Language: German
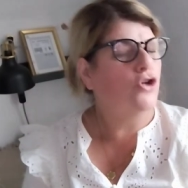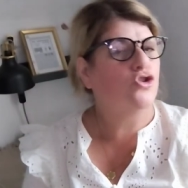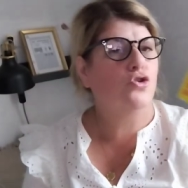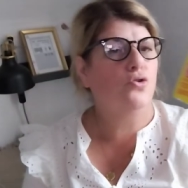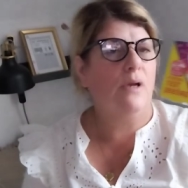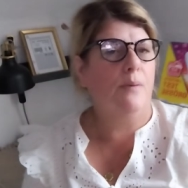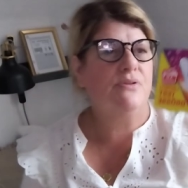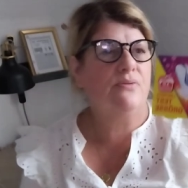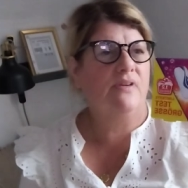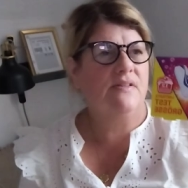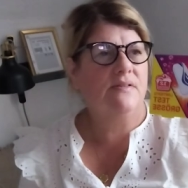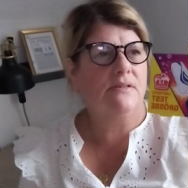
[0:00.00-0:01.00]
schon ab
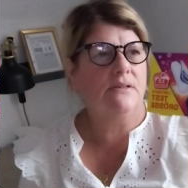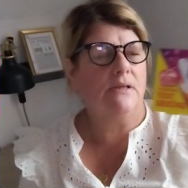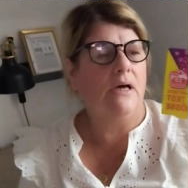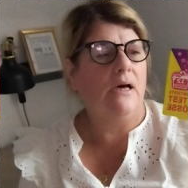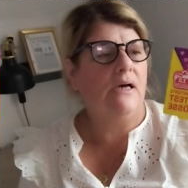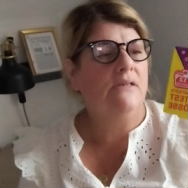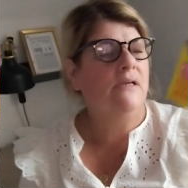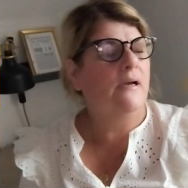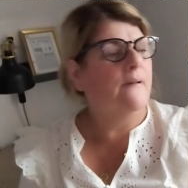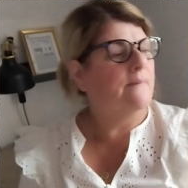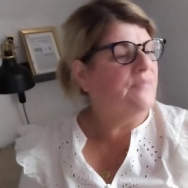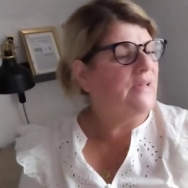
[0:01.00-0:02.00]
20 Grad.
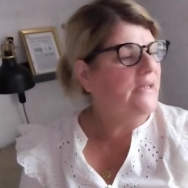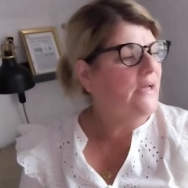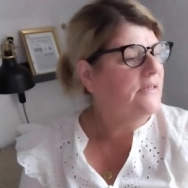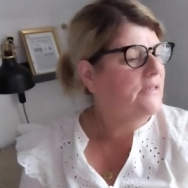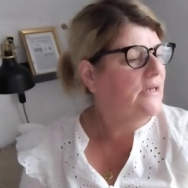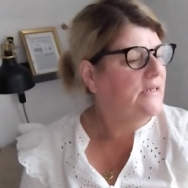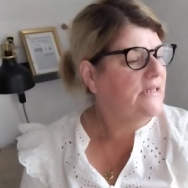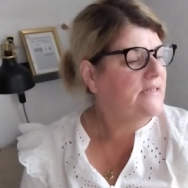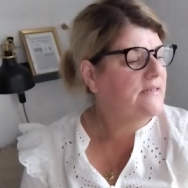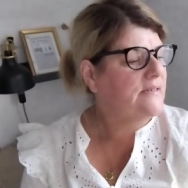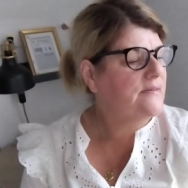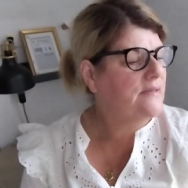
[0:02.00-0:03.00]
Ja, ich kann
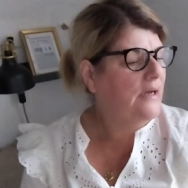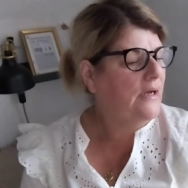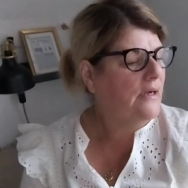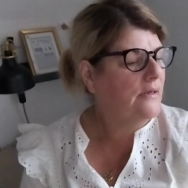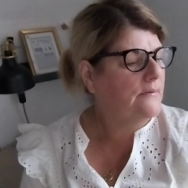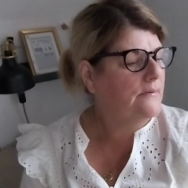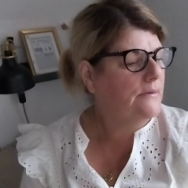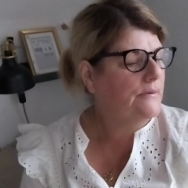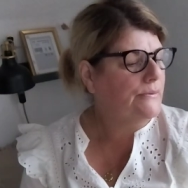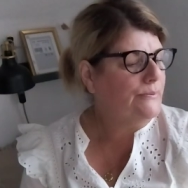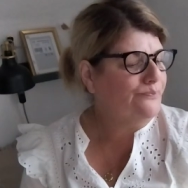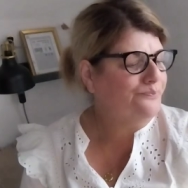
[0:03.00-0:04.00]
jetzt nicht sagen,
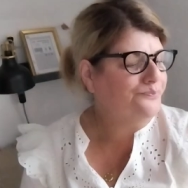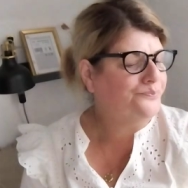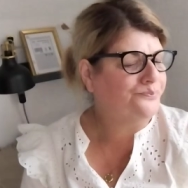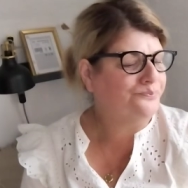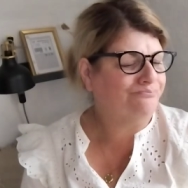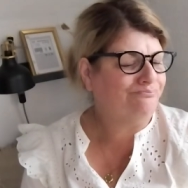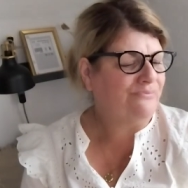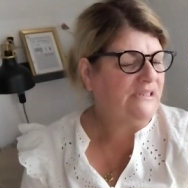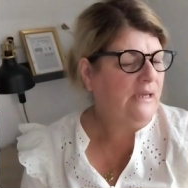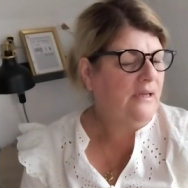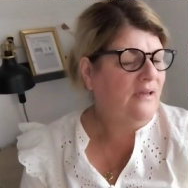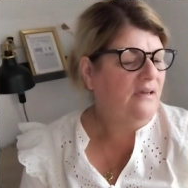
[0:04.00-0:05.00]
ähm,
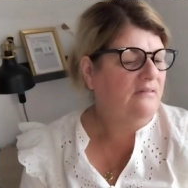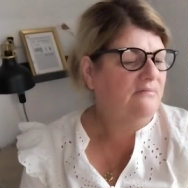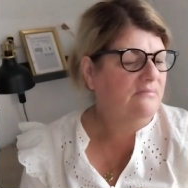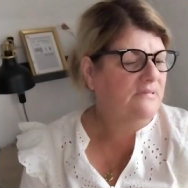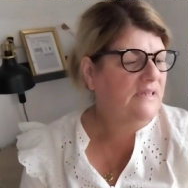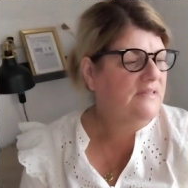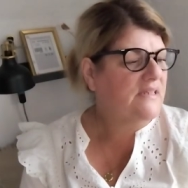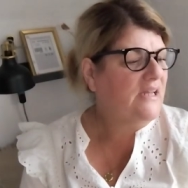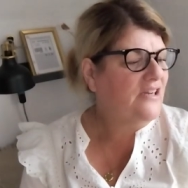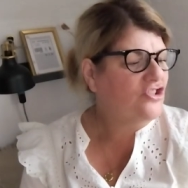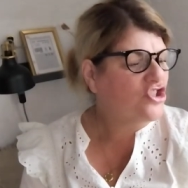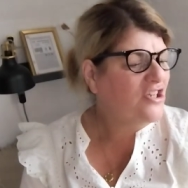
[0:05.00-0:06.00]
dass sie
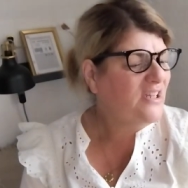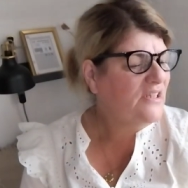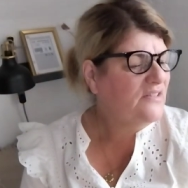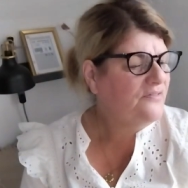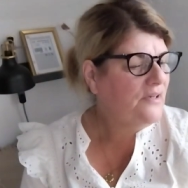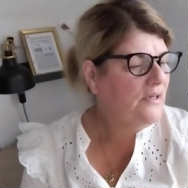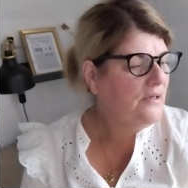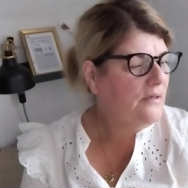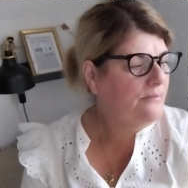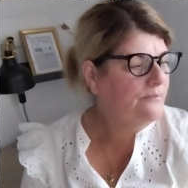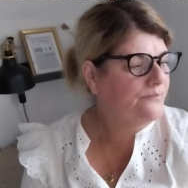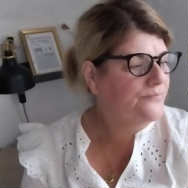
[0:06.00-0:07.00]
ganz schlecht war.
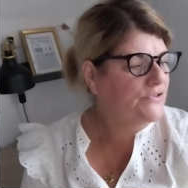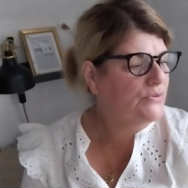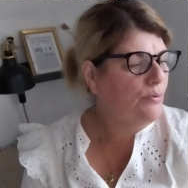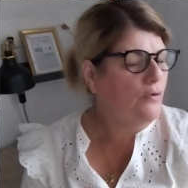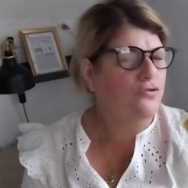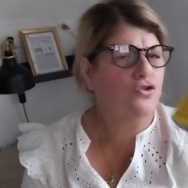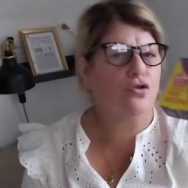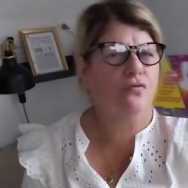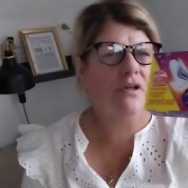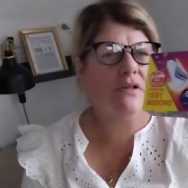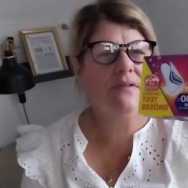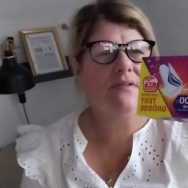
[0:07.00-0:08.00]
Zwölf Stück
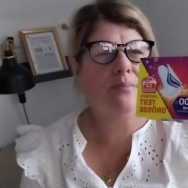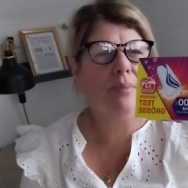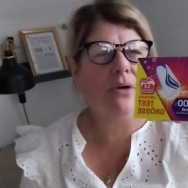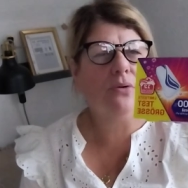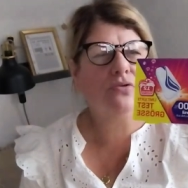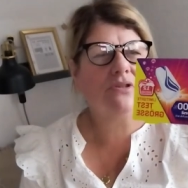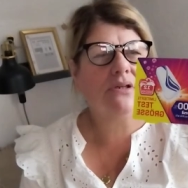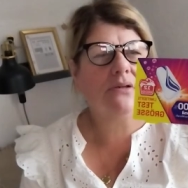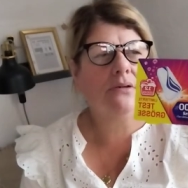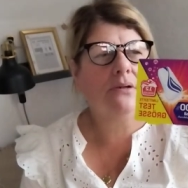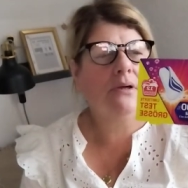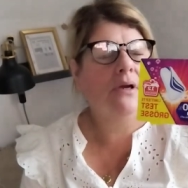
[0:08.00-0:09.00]
waren in dieser Packung
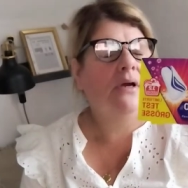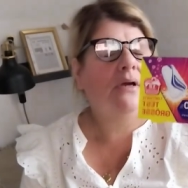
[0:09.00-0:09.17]
drin.